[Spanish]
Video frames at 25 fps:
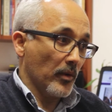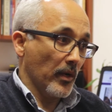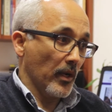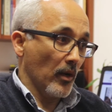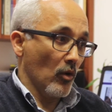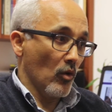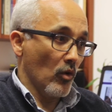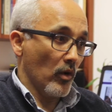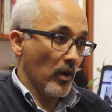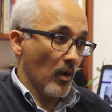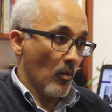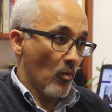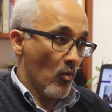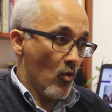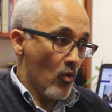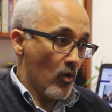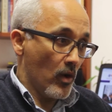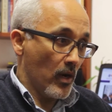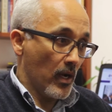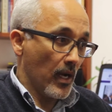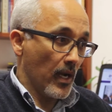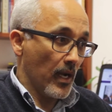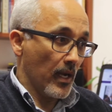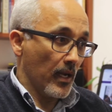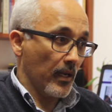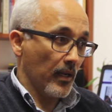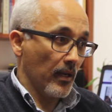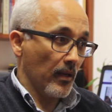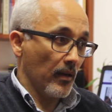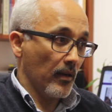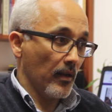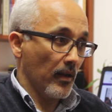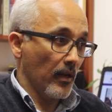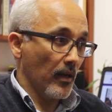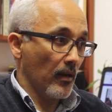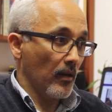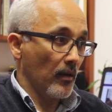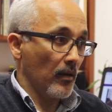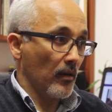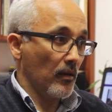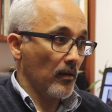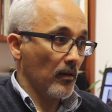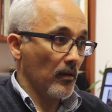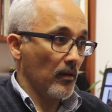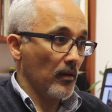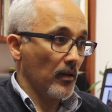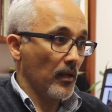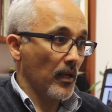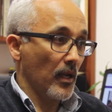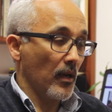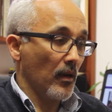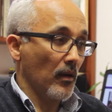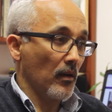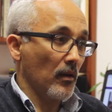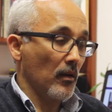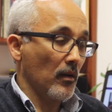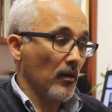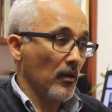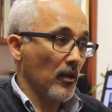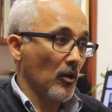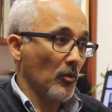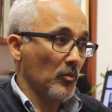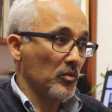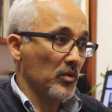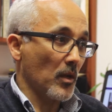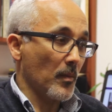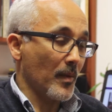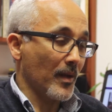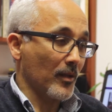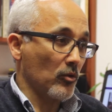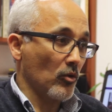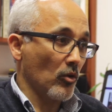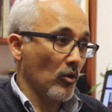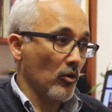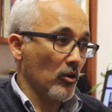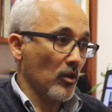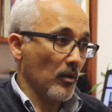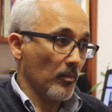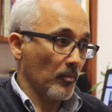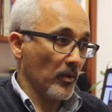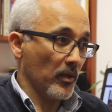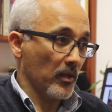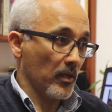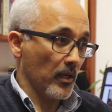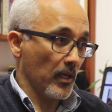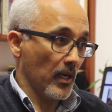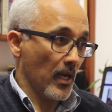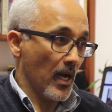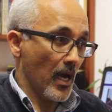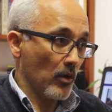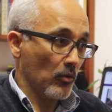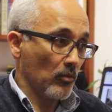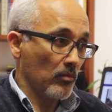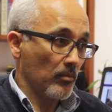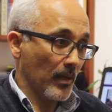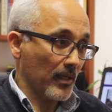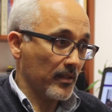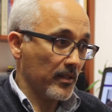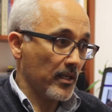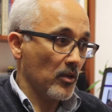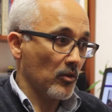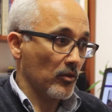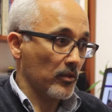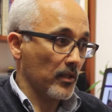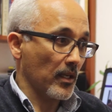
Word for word: pues lo que busca el, observatorio es pues, llenar un vacío.